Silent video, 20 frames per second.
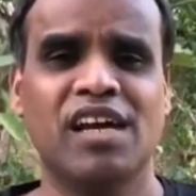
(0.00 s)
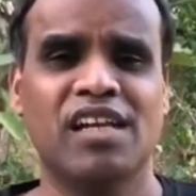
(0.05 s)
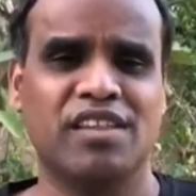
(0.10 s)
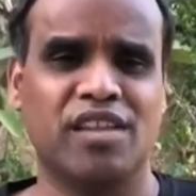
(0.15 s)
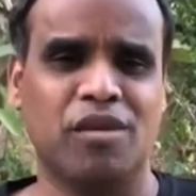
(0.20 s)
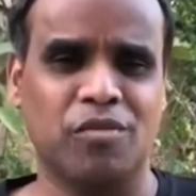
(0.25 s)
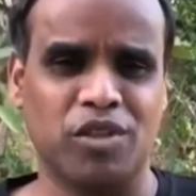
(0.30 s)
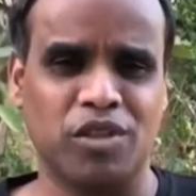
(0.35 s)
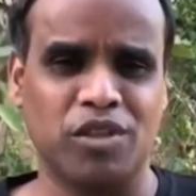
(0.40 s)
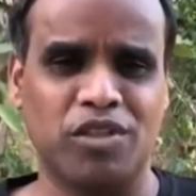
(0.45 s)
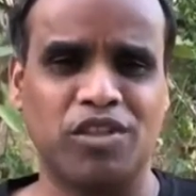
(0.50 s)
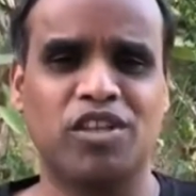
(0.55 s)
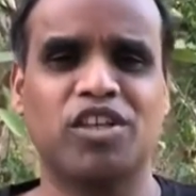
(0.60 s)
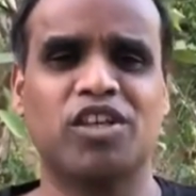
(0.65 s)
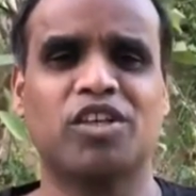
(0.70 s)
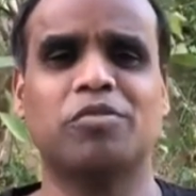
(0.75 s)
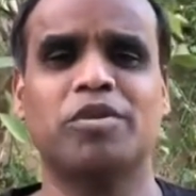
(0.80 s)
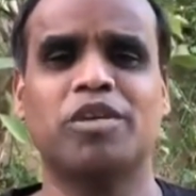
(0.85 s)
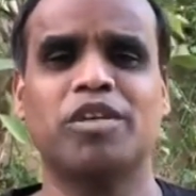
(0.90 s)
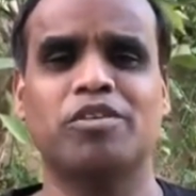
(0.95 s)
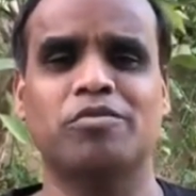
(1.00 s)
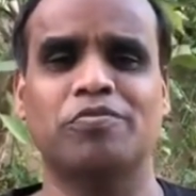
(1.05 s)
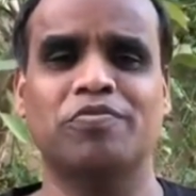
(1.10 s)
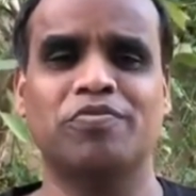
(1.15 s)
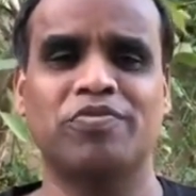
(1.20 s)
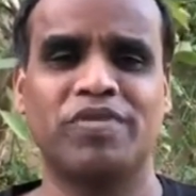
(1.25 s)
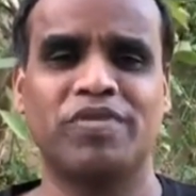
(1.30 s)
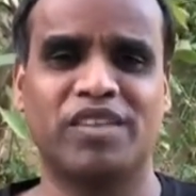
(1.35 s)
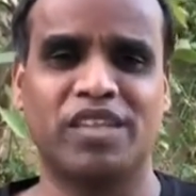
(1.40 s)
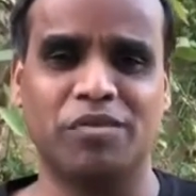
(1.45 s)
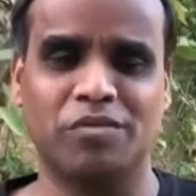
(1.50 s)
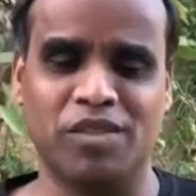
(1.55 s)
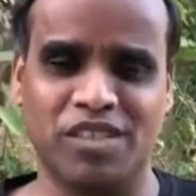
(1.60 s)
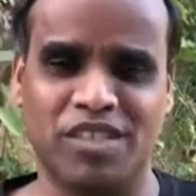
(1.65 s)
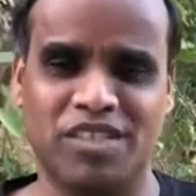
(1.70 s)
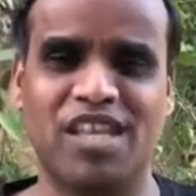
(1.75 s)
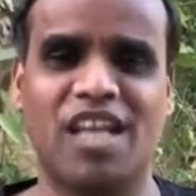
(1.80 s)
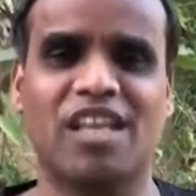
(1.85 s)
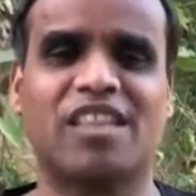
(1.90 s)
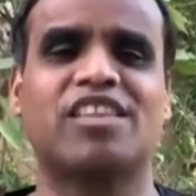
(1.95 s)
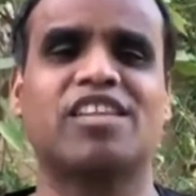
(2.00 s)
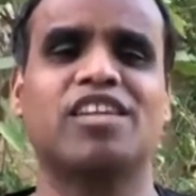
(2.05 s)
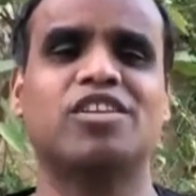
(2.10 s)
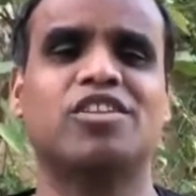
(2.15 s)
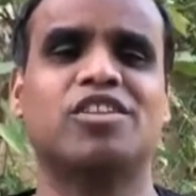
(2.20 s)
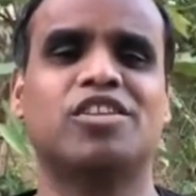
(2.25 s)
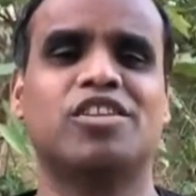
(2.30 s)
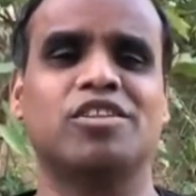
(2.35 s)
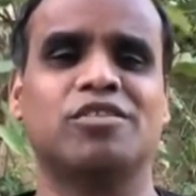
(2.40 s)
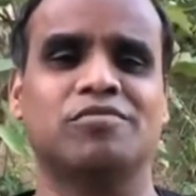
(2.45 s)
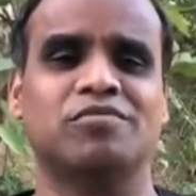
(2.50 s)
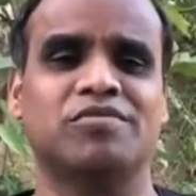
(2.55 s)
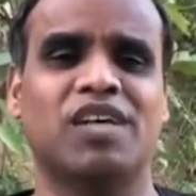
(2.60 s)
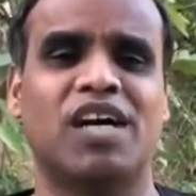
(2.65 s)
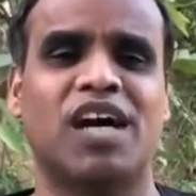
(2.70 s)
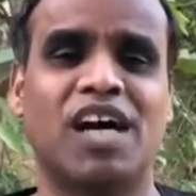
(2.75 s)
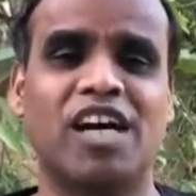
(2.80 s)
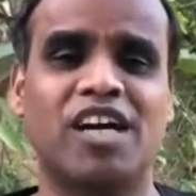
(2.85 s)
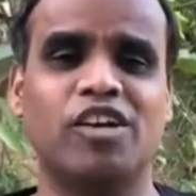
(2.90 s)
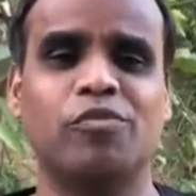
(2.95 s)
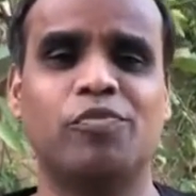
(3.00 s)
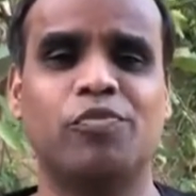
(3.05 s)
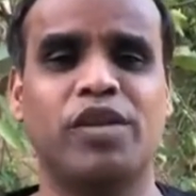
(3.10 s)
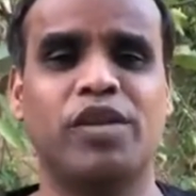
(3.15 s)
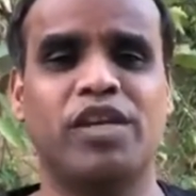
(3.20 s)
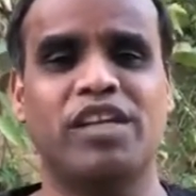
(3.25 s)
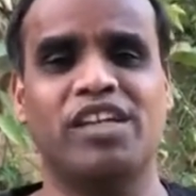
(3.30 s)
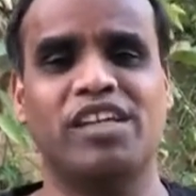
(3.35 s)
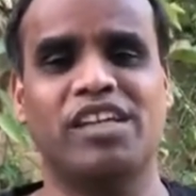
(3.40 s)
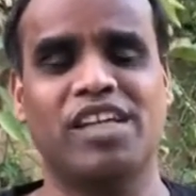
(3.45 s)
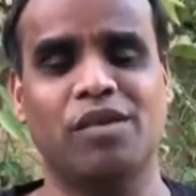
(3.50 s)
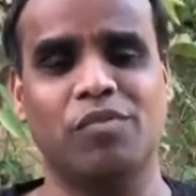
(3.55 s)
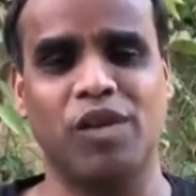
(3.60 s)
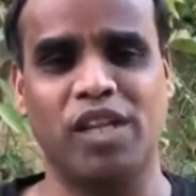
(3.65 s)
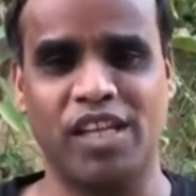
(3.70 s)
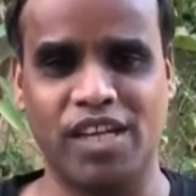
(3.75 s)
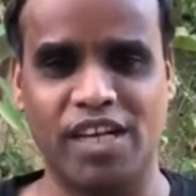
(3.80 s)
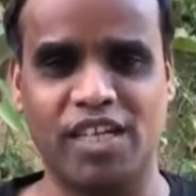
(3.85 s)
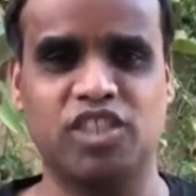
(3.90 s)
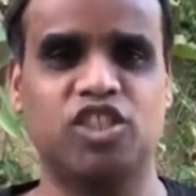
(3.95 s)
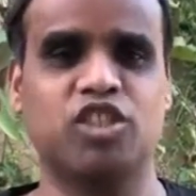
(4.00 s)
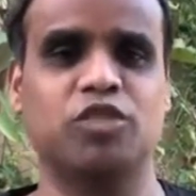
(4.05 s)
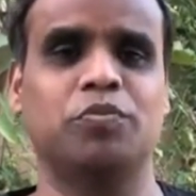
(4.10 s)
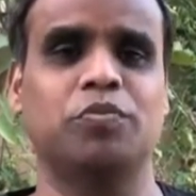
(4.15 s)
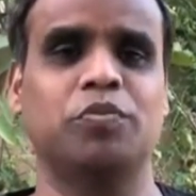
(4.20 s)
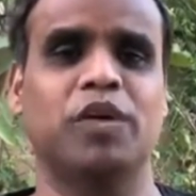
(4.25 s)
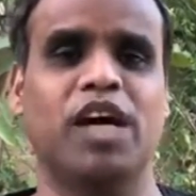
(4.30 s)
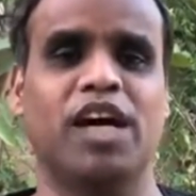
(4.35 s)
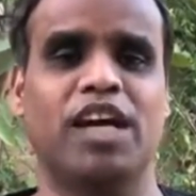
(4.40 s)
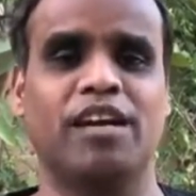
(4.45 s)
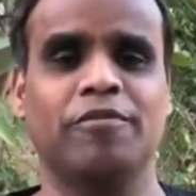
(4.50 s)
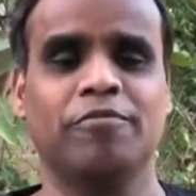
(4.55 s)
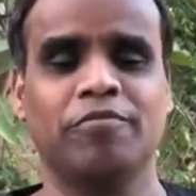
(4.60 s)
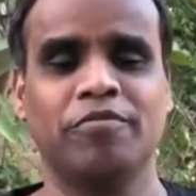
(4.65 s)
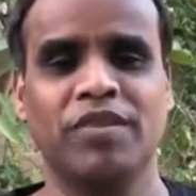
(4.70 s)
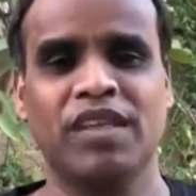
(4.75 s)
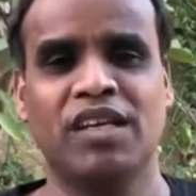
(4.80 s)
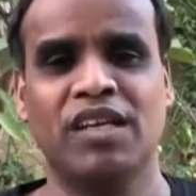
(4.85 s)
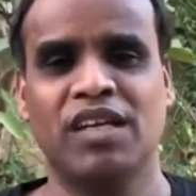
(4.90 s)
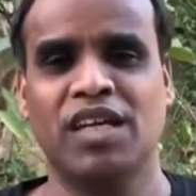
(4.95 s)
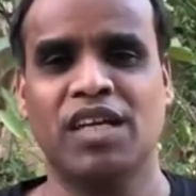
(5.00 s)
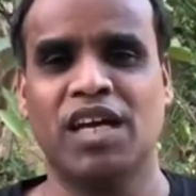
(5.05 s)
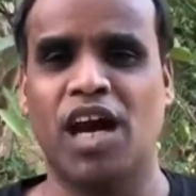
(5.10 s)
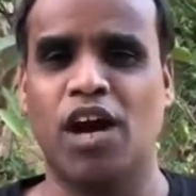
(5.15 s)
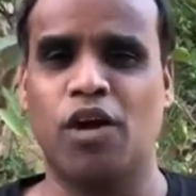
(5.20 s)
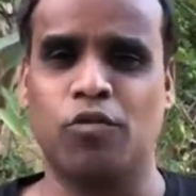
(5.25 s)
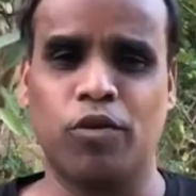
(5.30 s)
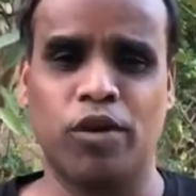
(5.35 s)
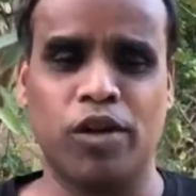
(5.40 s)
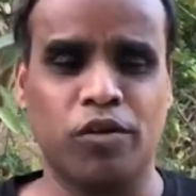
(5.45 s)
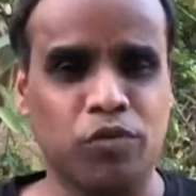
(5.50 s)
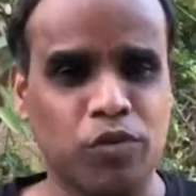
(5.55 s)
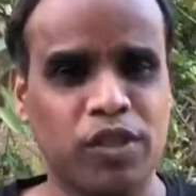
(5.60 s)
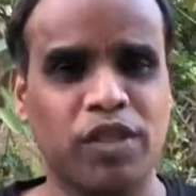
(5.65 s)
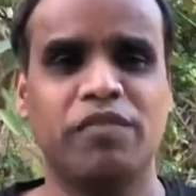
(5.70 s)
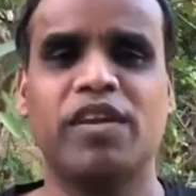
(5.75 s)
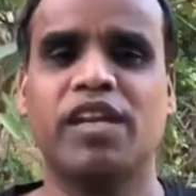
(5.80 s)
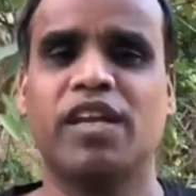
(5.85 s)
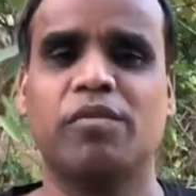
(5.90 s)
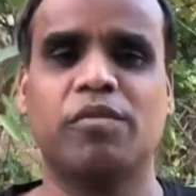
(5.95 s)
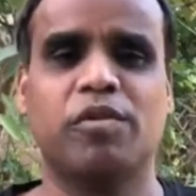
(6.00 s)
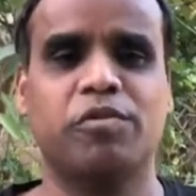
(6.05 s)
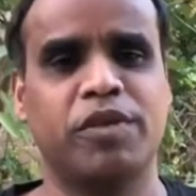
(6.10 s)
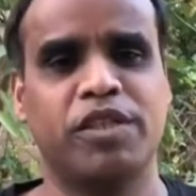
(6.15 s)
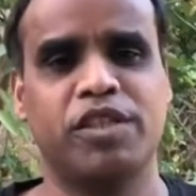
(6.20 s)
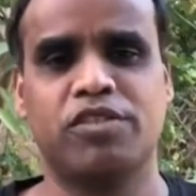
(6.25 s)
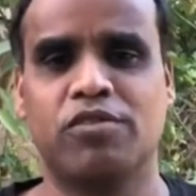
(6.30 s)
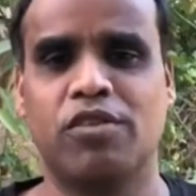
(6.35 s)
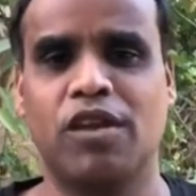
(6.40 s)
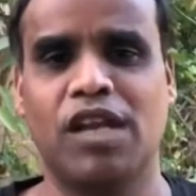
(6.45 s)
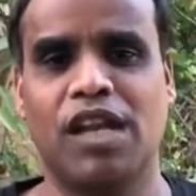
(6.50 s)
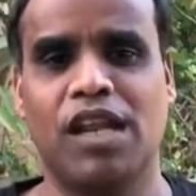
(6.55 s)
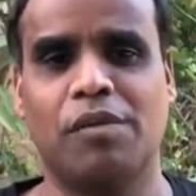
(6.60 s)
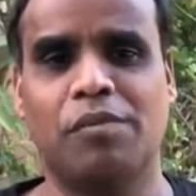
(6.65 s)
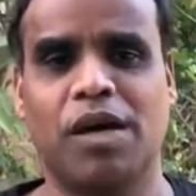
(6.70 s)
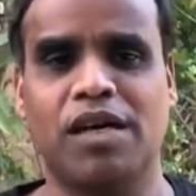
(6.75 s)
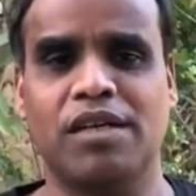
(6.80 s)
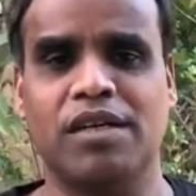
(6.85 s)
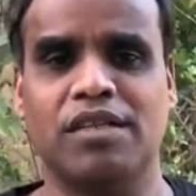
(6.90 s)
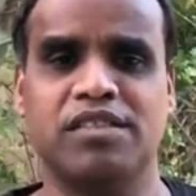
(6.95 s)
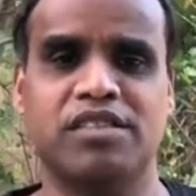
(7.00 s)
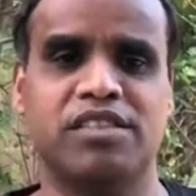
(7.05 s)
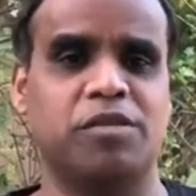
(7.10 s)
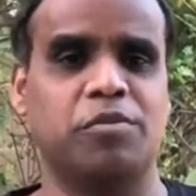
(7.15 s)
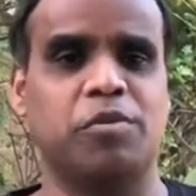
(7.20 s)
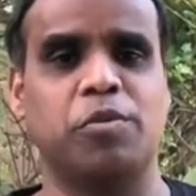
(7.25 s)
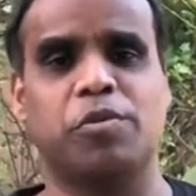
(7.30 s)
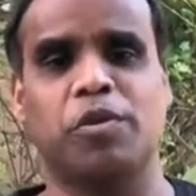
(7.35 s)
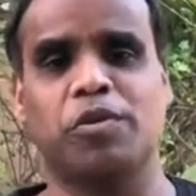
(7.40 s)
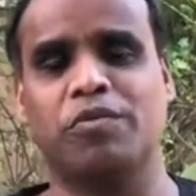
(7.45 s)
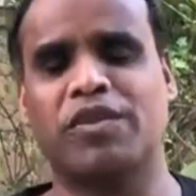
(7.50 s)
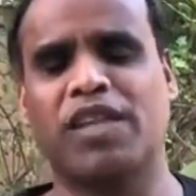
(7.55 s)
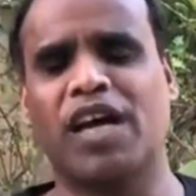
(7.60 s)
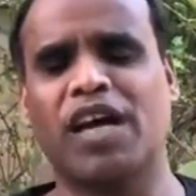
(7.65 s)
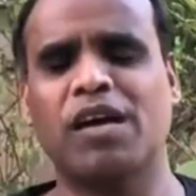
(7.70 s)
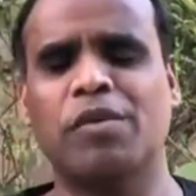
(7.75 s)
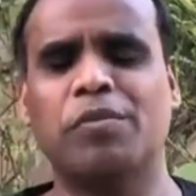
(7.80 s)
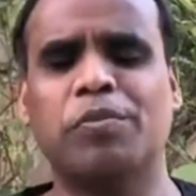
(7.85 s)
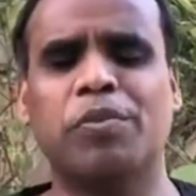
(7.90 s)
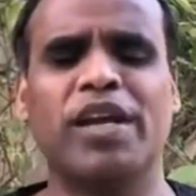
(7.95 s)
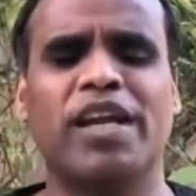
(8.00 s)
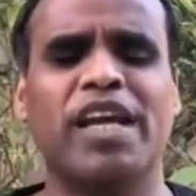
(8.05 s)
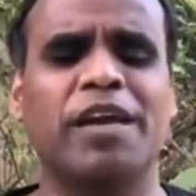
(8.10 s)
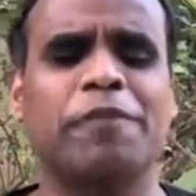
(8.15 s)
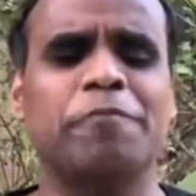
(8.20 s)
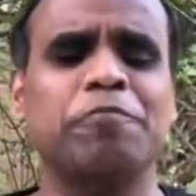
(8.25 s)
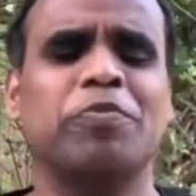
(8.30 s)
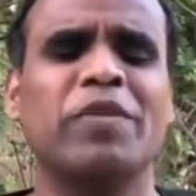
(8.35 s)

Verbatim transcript: தமது கிருபையும் தமது சத்தியத்தையும் அனுப்பி நம்மளை ரட்சிப்பார் அவருடைய உதவியை நம்ம பெற்றுக்கொள்ளலாமா ஜெபிப்போம் தகப்பனே